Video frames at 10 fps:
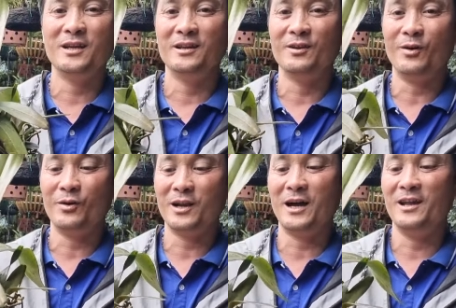thì
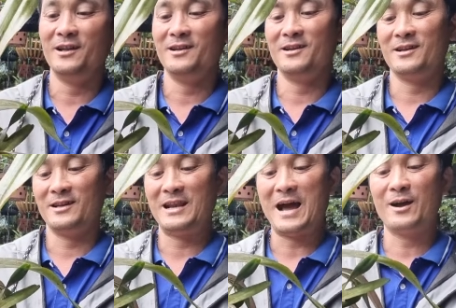nó đây
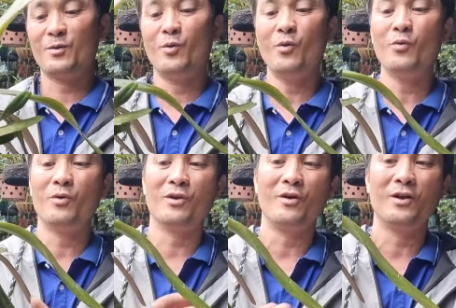lá cũ
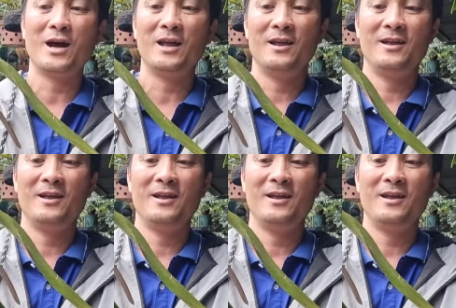của nó đây